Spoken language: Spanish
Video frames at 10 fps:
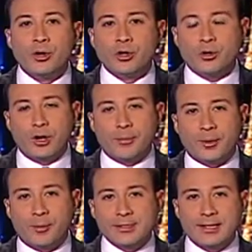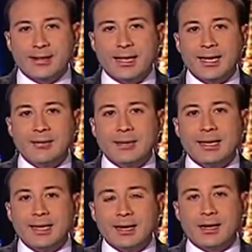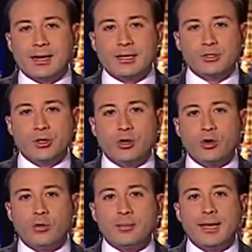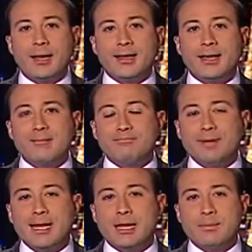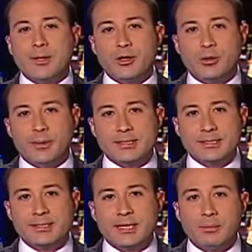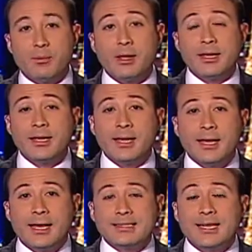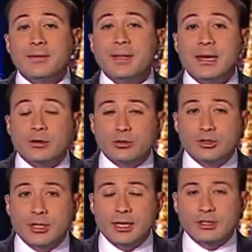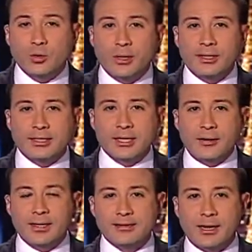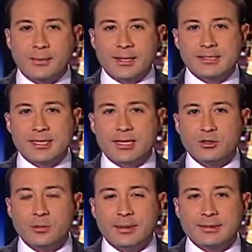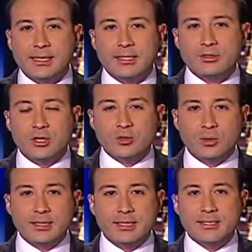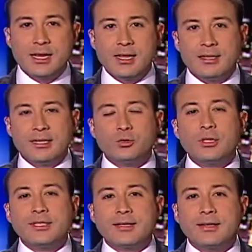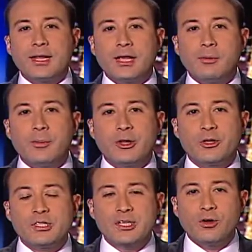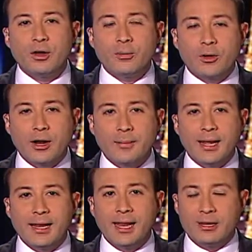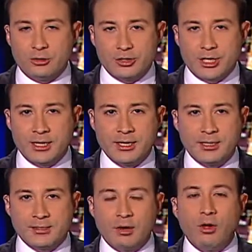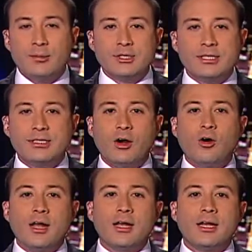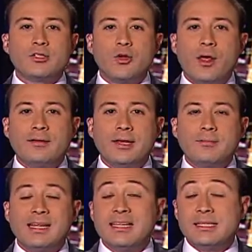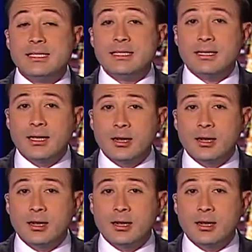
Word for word: con la propuesta de eliminar la reelección en Colombia y ampliar el periodo presidencial. Pueden escribirnos en las cuentas que van a estar apareciendo en pantalla, son las cuentas de Twitter del equipo periodístico del programa La Noche. Saludamos a esta hora en la ciudad de Medellín, en